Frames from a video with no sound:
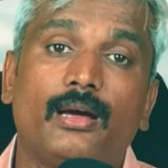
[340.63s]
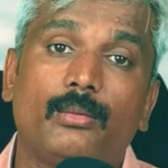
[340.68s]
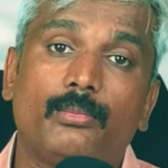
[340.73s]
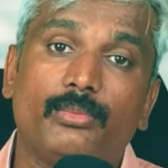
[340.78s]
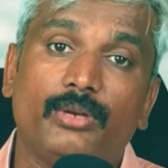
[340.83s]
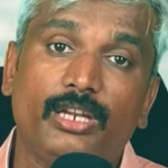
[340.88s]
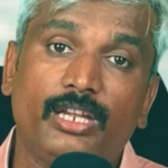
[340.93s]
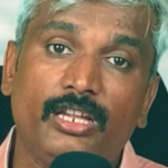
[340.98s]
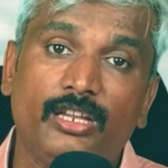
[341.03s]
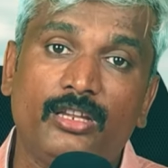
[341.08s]
நாம்
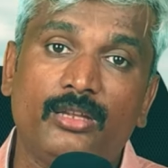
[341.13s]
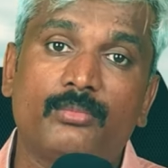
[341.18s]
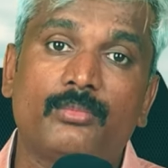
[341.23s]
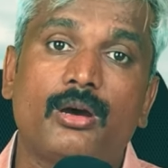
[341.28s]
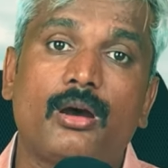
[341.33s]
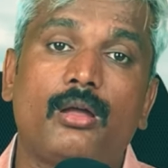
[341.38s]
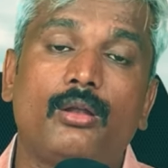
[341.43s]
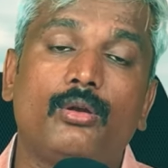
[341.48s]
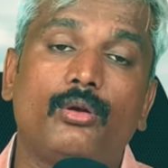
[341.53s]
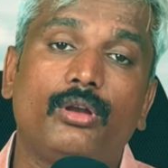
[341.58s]

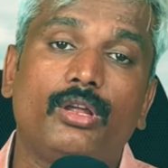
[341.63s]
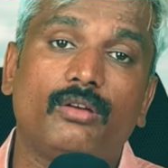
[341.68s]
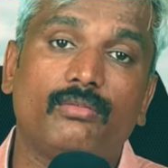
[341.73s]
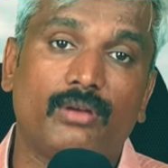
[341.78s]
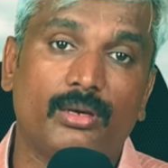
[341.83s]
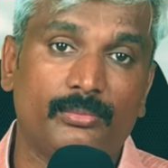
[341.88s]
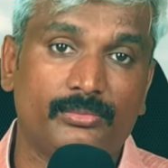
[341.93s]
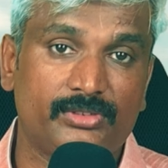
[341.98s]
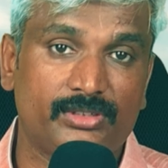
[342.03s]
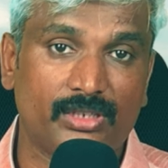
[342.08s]
நீதிமானுடைய
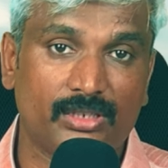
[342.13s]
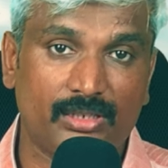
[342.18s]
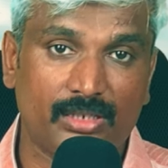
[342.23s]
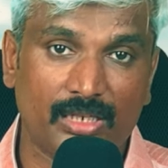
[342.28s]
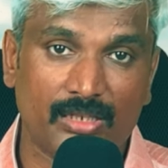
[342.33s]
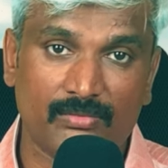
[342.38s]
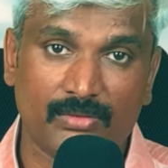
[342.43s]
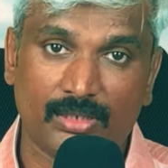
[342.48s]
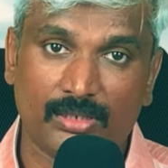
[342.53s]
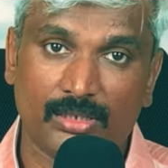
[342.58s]

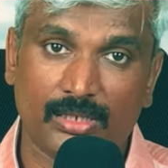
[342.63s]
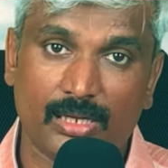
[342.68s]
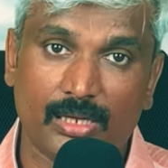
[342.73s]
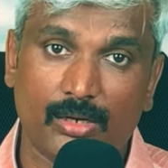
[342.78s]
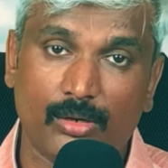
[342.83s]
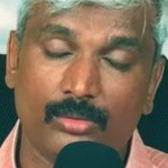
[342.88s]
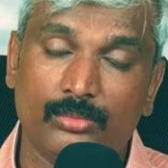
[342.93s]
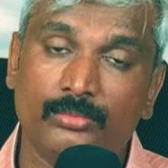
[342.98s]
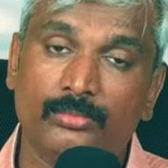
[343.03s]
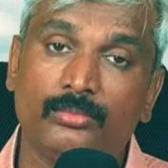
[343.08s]
வம்சத்துலேன்னு
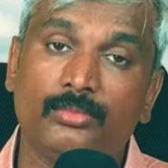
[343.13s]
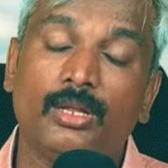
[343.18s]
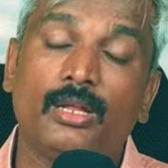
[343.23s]
வந்தாலும்